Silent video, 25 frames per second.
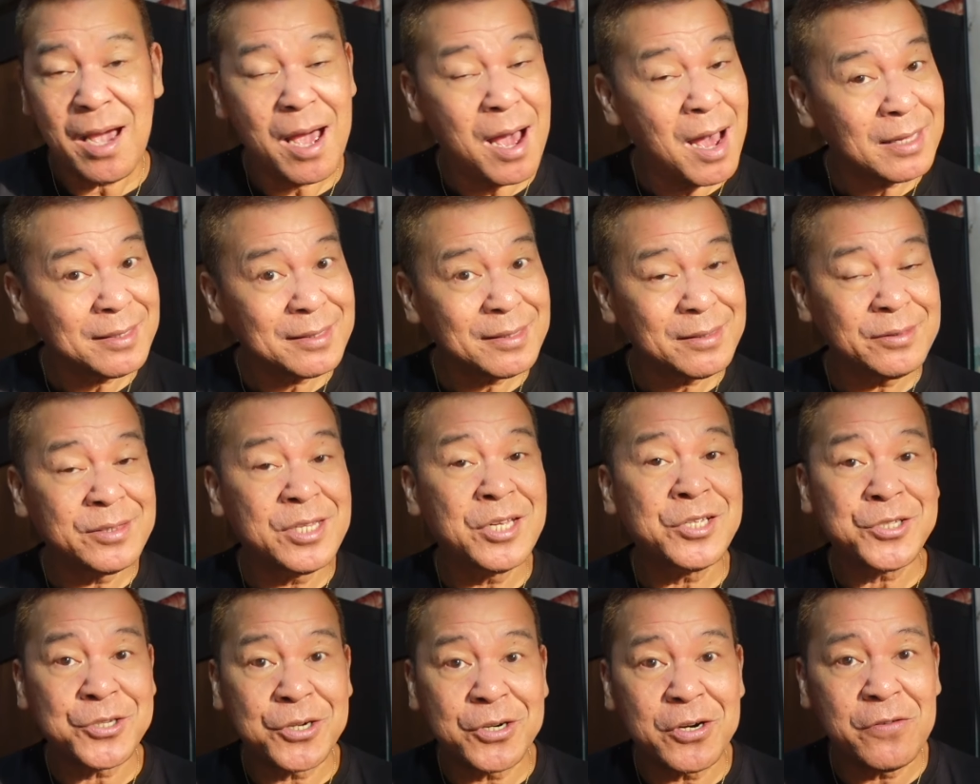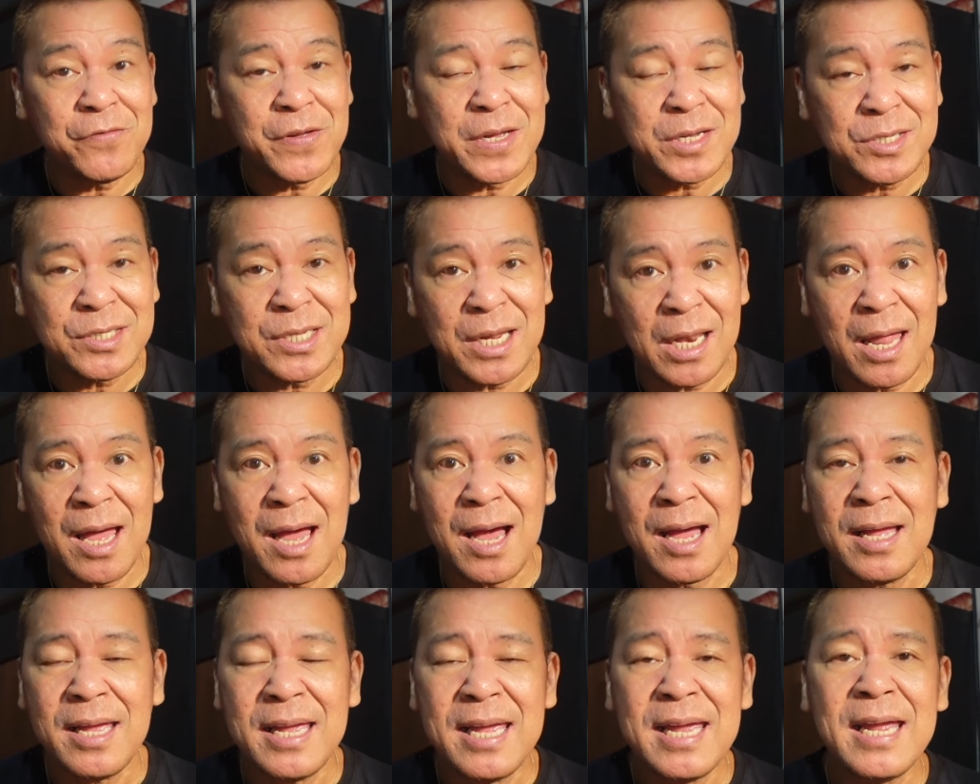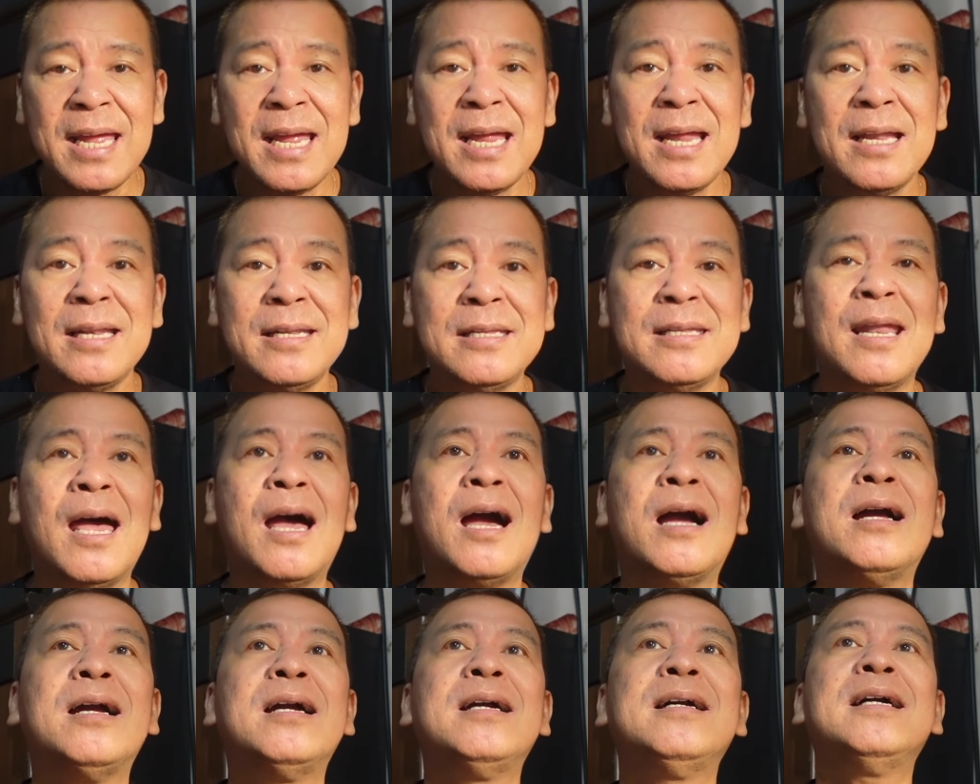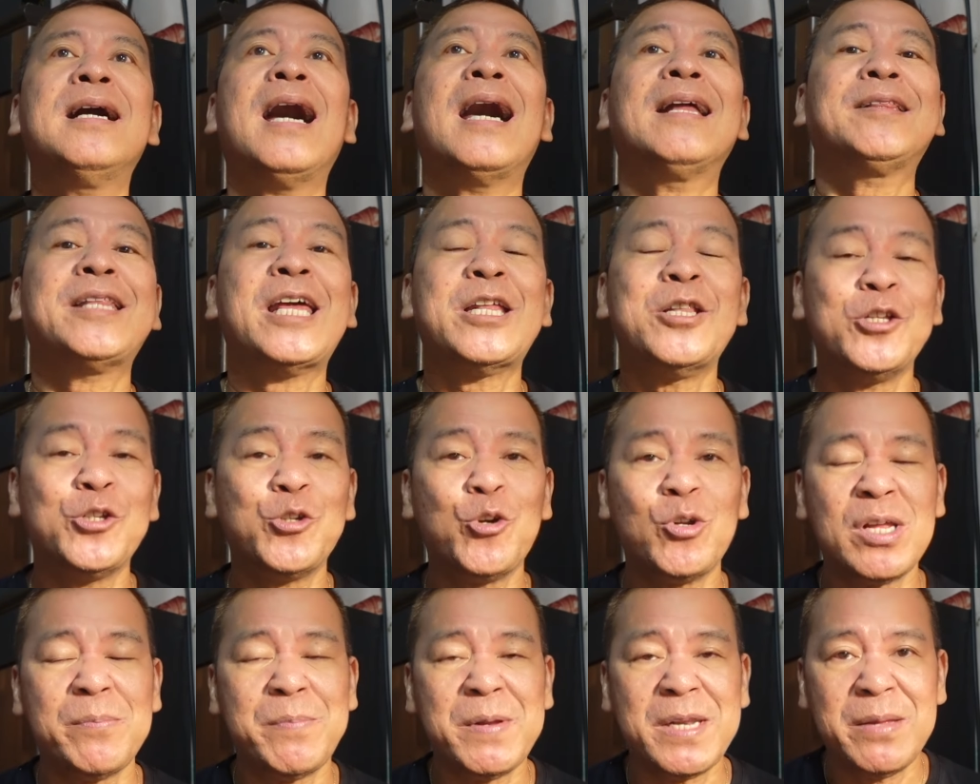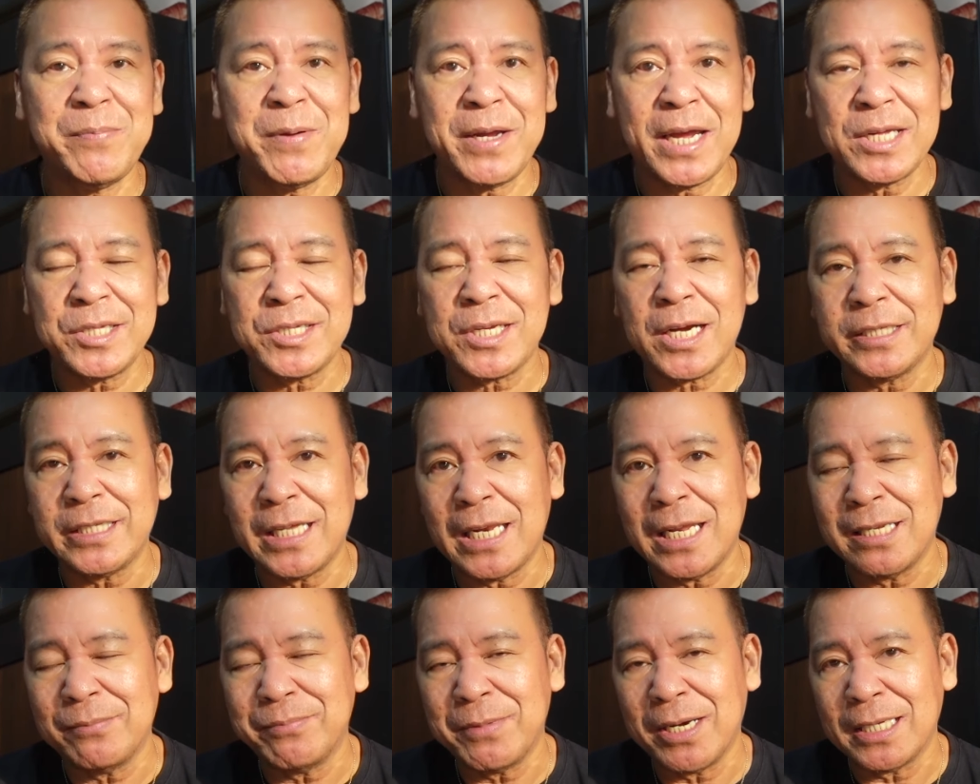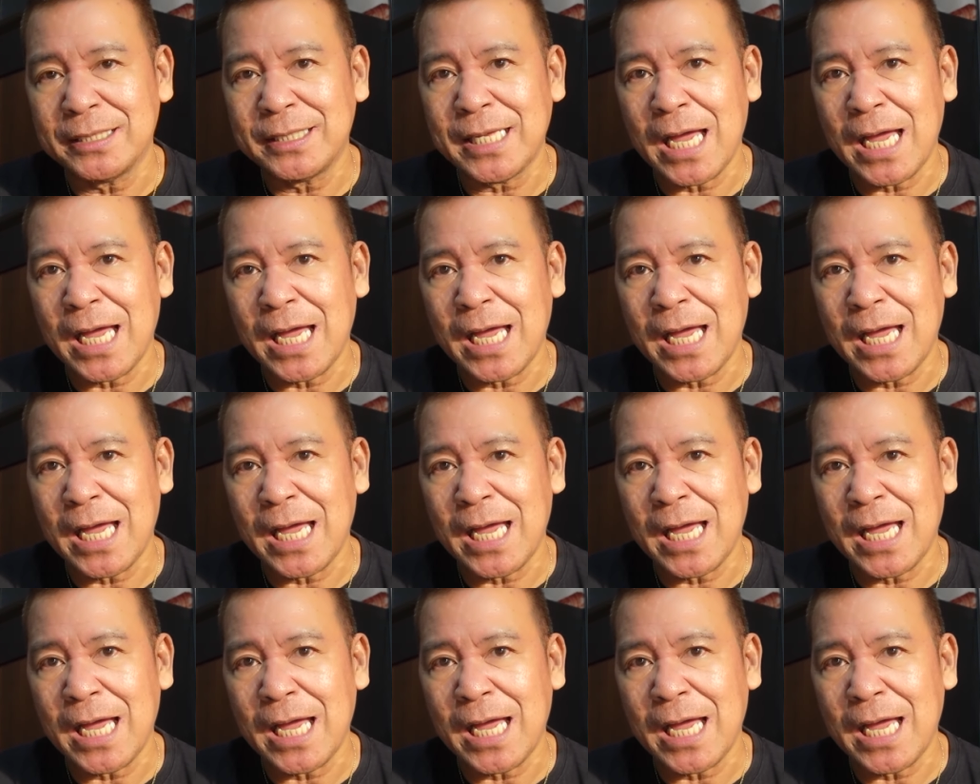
At deserving sila ng atensyon na binibigay sa kanila ng mga